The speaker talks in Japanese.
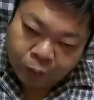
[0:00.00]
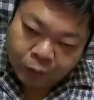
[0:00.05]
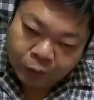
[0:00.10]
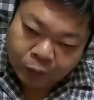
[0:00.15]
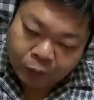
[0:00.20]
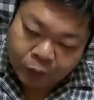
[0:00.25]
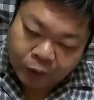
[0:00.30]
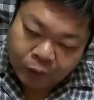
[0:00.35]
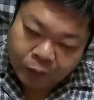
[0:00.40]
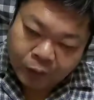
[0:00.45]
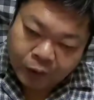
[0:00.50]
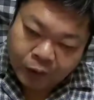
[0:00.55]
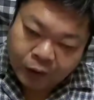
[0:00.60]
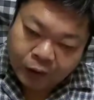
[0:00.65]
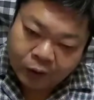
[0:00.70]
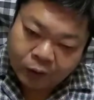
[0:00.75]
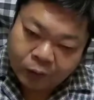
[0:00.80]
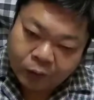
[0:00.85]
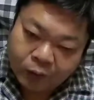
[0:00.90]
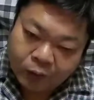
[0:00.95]
ロッパとか
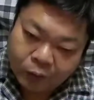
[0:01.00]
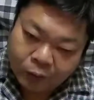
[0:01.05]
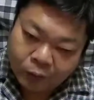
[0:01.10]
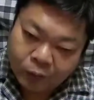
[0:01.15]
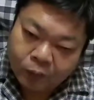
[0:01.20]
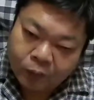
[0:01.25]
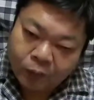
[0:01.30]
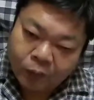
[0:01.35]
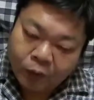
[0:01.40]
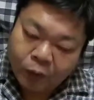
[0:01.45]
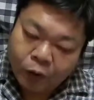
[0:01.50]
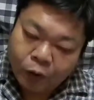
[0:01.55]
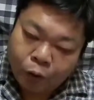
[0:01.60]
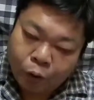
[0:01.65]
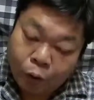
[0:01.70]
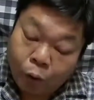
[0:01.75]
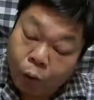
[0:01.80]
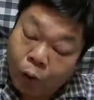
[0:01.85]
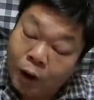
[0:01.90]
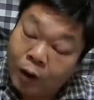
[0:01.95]
アメリカとかの
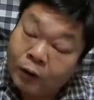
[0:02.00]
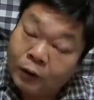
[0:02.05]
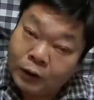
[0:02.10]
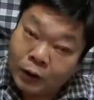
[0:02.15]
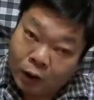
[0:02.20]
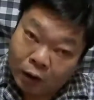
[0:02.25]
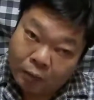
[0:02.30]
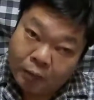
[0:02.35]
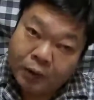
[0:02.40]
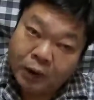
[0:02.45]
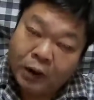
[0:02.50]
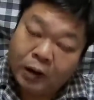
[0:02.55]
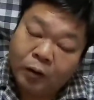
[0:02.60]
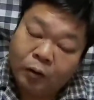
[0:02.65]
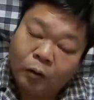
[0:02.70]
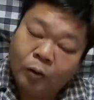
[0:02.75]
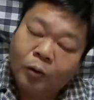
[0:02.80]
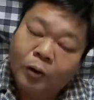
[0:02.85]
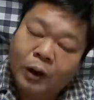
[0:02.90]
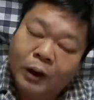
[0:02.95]
工学者みたい
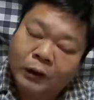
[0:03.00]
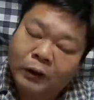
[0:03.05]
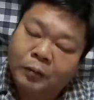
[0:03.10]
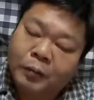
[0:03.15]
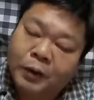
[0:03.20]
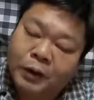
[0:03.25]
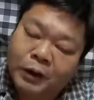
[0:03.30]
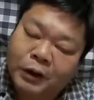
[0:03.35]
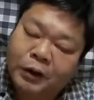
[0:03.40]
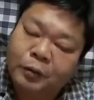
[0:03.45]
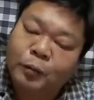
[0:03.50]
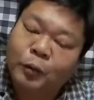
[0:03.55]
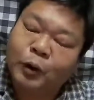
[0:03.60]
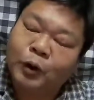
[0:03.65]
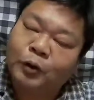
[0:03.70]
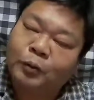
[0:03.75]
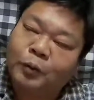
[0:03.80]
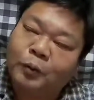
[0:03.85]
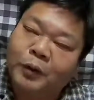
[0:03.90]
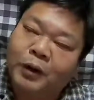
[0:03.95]
のを集めて
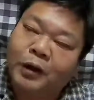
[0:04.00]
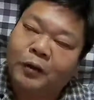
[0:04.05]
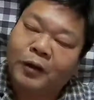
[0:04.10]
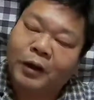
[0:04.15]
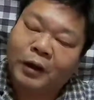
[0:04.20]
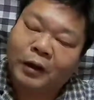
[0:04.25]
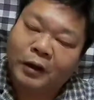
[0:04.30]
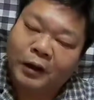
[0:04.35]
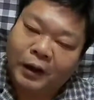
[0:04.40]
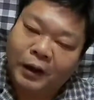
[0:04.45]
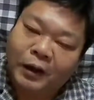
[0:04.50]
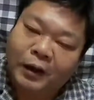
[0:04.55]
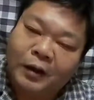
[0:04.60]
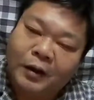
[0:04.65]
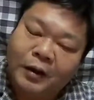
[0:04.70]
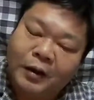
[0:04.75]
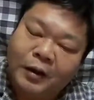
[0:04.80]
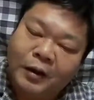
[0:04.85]
シンポジウムみたいなのやって